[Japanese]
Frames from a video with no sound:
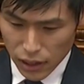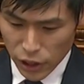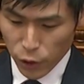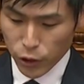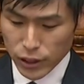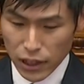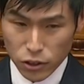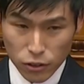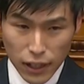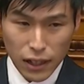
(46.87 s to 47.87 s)
日本共産
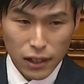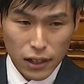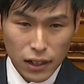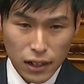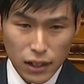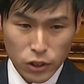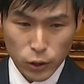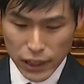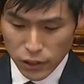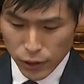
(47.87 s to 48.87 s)
党は、倒
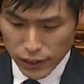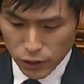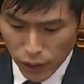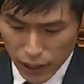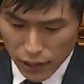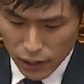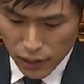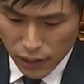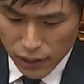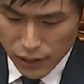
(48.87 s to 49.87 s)
産とリストラ、
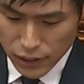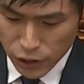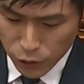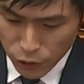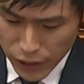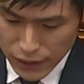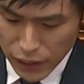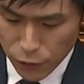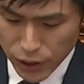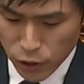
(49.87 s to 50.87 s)
失業の連
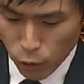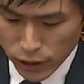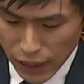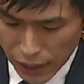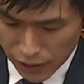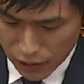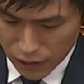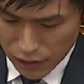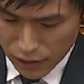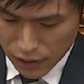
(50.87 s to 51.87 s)
鎖を引き起こさない、
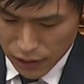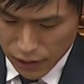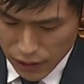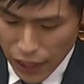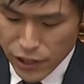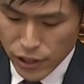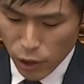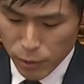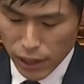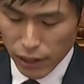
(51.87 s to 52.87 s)
外需
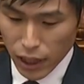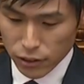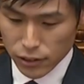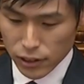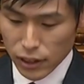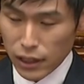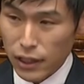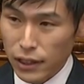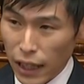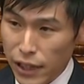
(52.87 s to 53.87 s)
頼みではなく、
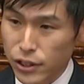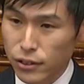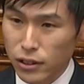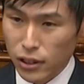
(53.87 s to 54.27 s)
内需、